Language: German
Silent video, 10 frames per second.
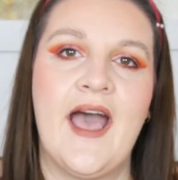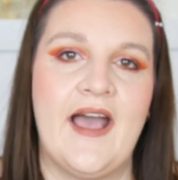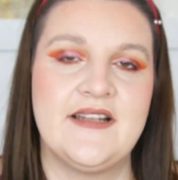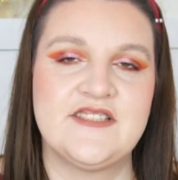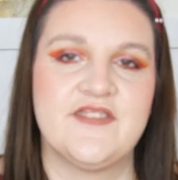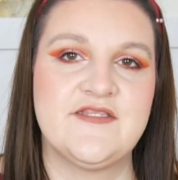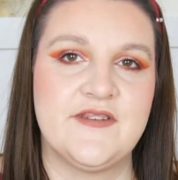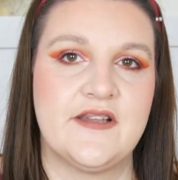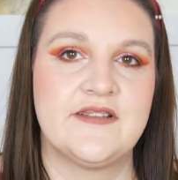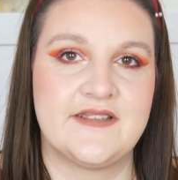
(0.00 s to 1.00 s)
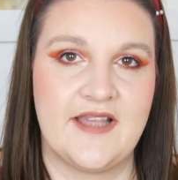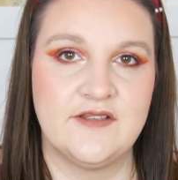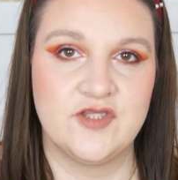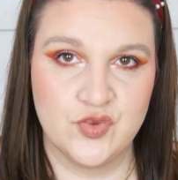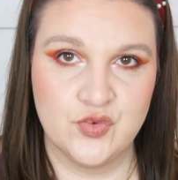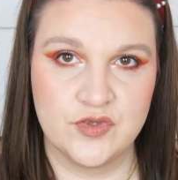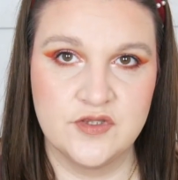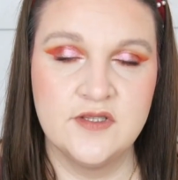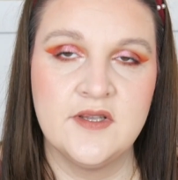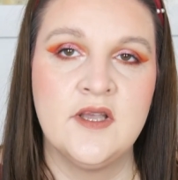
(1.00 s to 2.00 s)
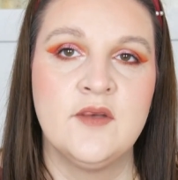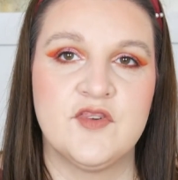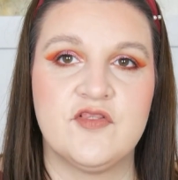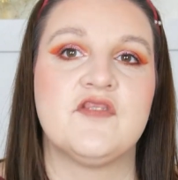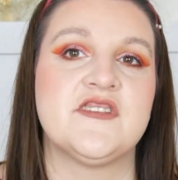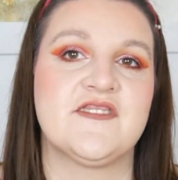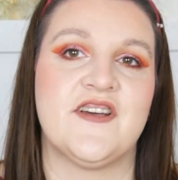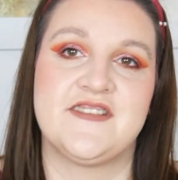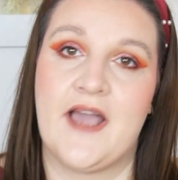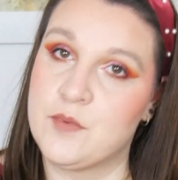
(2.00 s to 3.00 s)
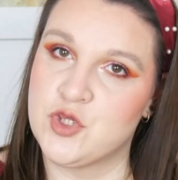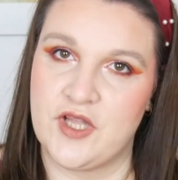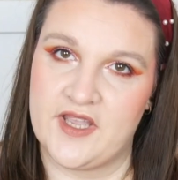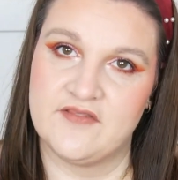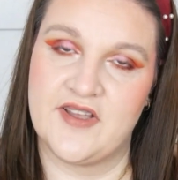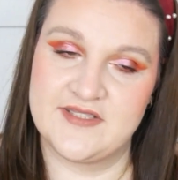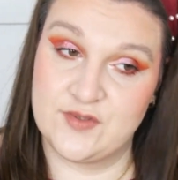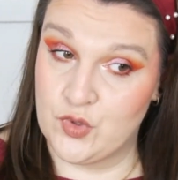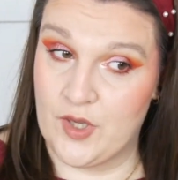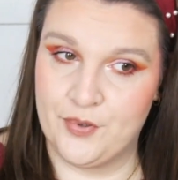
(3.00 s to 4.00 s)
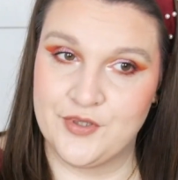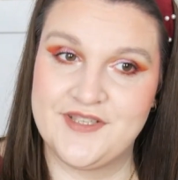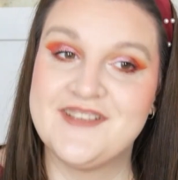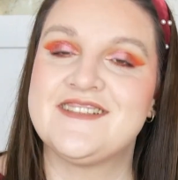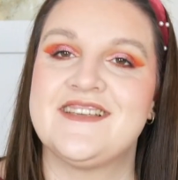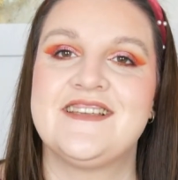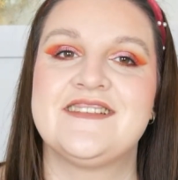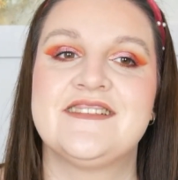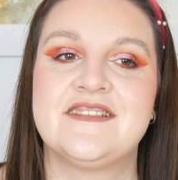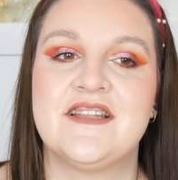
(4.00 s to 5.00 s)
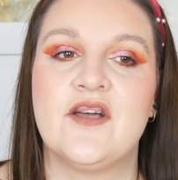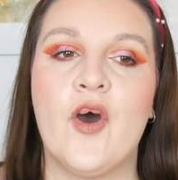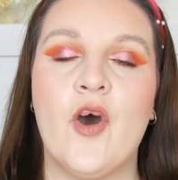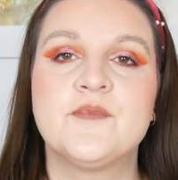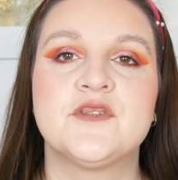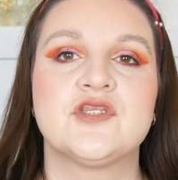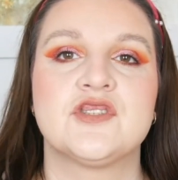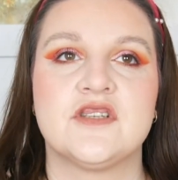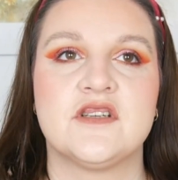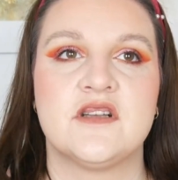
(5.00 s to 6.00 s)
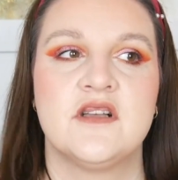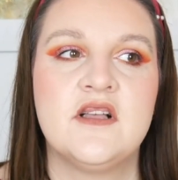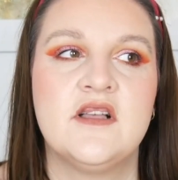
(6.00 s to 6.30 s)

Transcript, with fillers: Alles, was wir dann tun, bevor wir es quasi abschneiden, weil es so kaputt ist, ist eine optische